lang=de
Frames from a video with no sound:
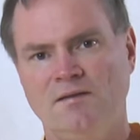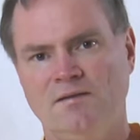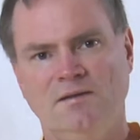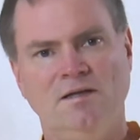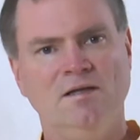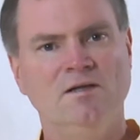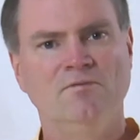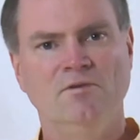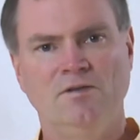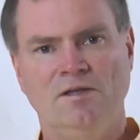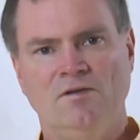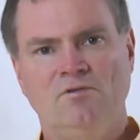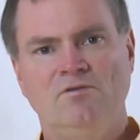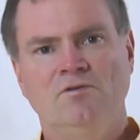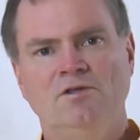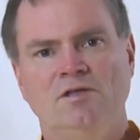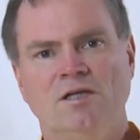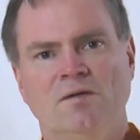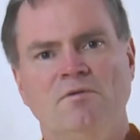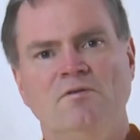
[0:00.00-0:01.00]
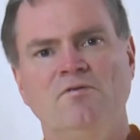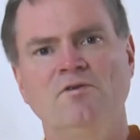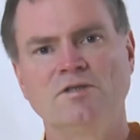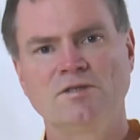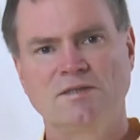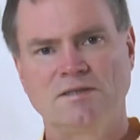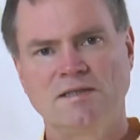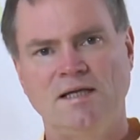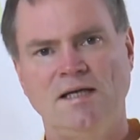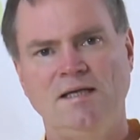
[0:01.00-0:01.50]
irgendwo dein
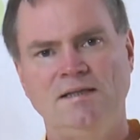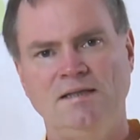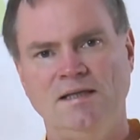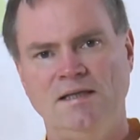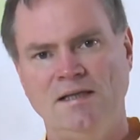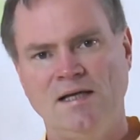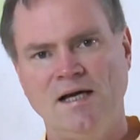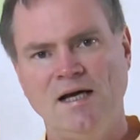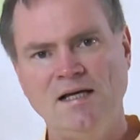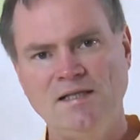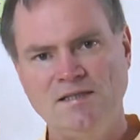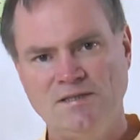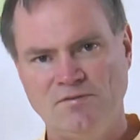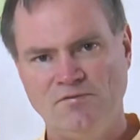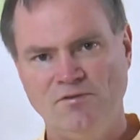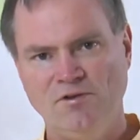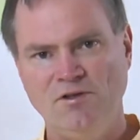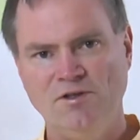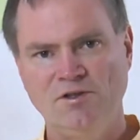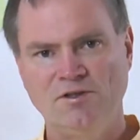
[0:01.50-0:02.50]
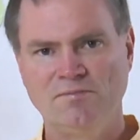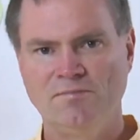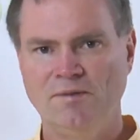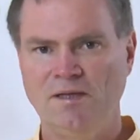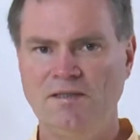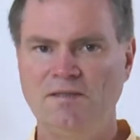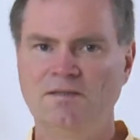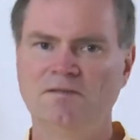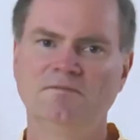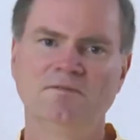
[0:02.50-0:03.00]
Unterbewusstsein, deinen Geist füllt
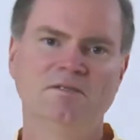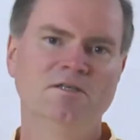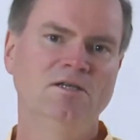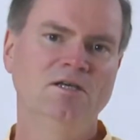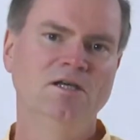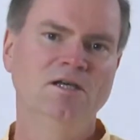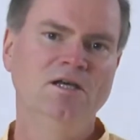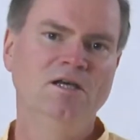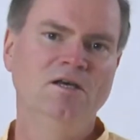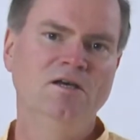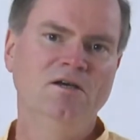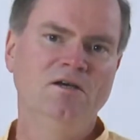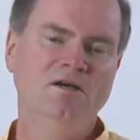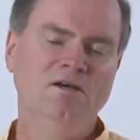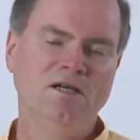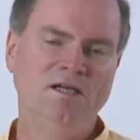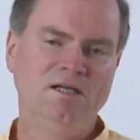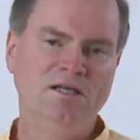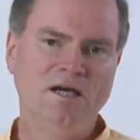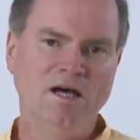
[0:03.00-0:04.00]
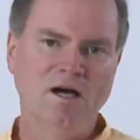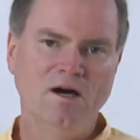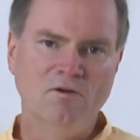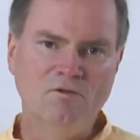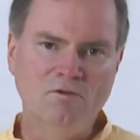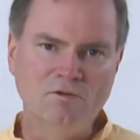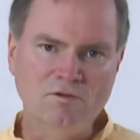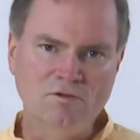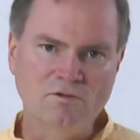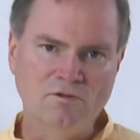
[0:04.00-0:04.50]
mit innerer
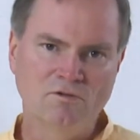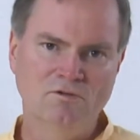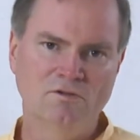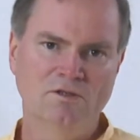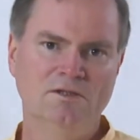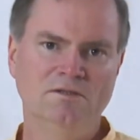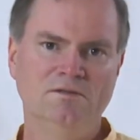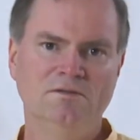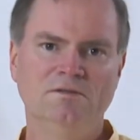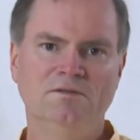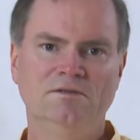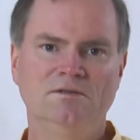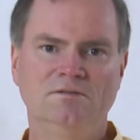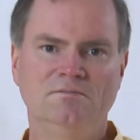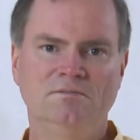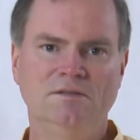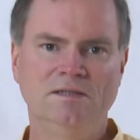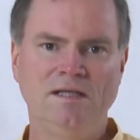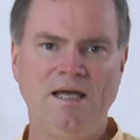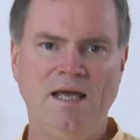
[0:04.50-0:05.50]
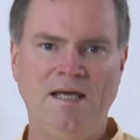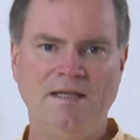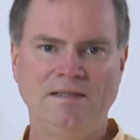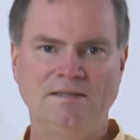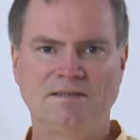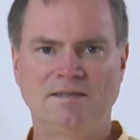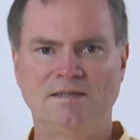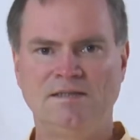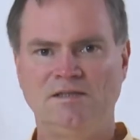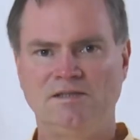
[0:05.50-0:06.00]
Unruhe, mit
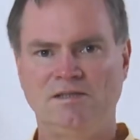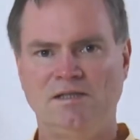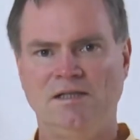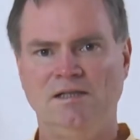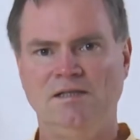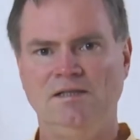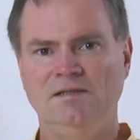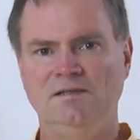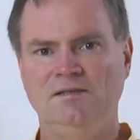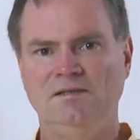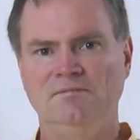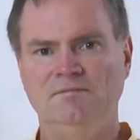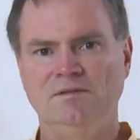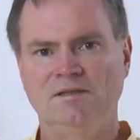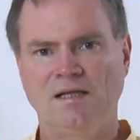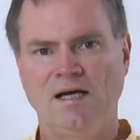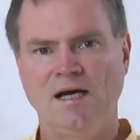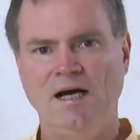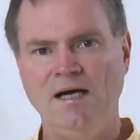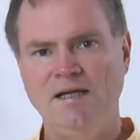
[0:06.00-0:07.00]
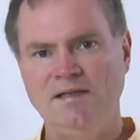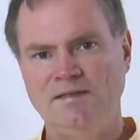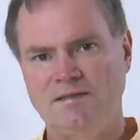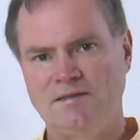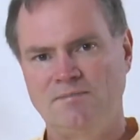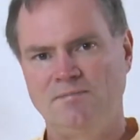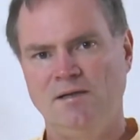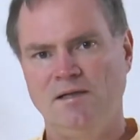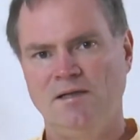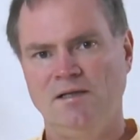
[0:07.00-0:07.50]
Ängstlichkeit, mit
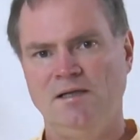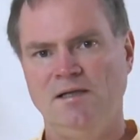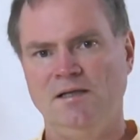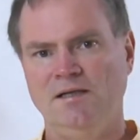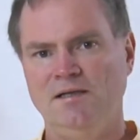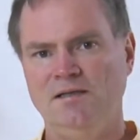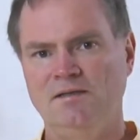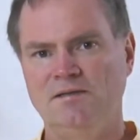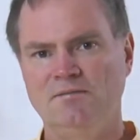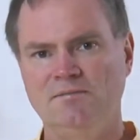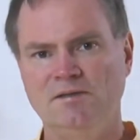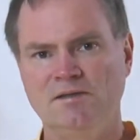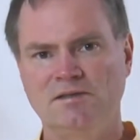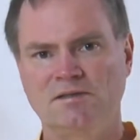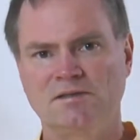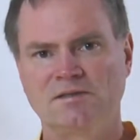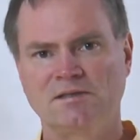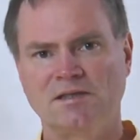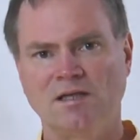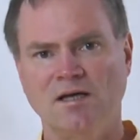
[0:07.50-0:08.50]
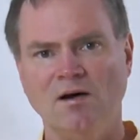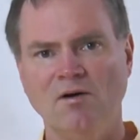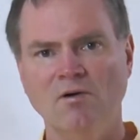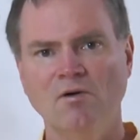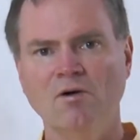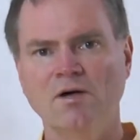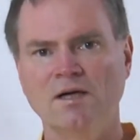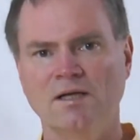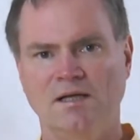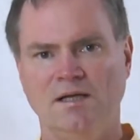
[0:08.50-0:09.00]
Reizbarkeit, mit
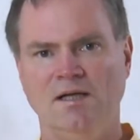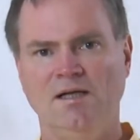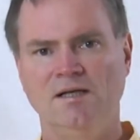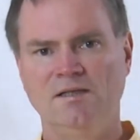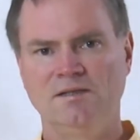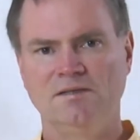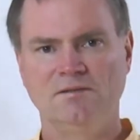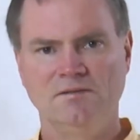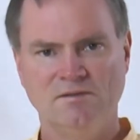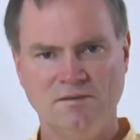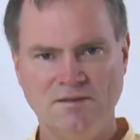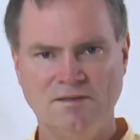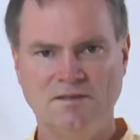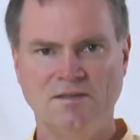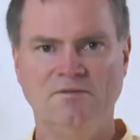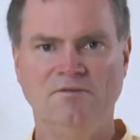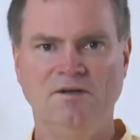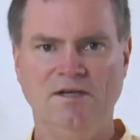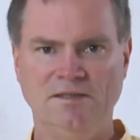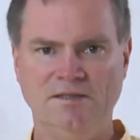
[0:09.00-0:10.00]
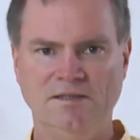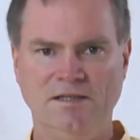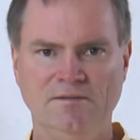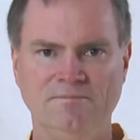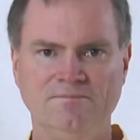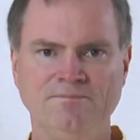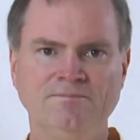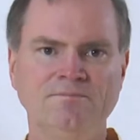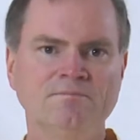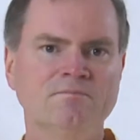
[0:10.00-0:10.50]
Traurigkeit und so weiter.
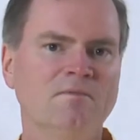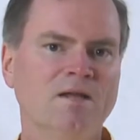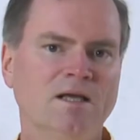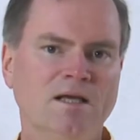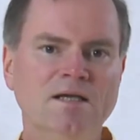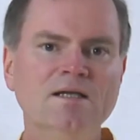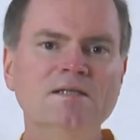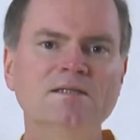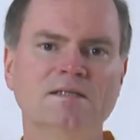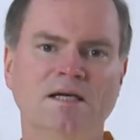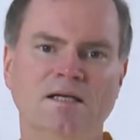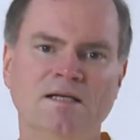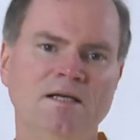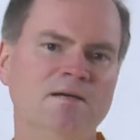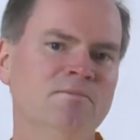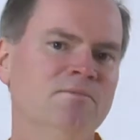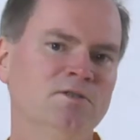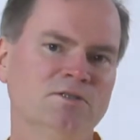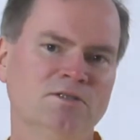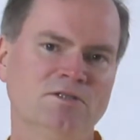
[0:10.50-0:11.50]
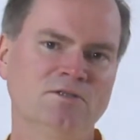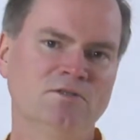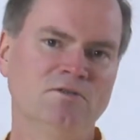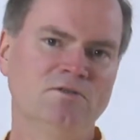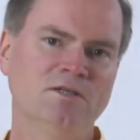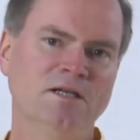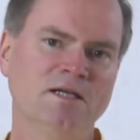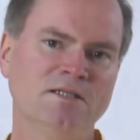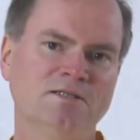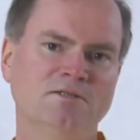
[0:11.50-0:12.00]
Irgendeine
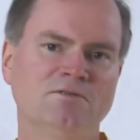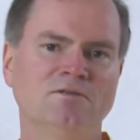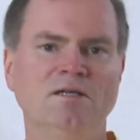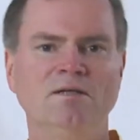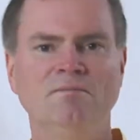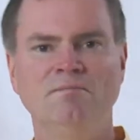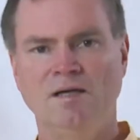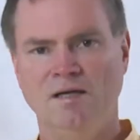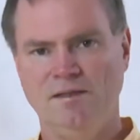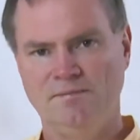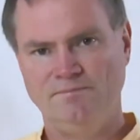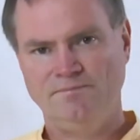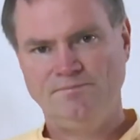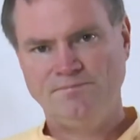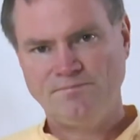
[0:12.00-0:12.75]
Emotion hast du immer.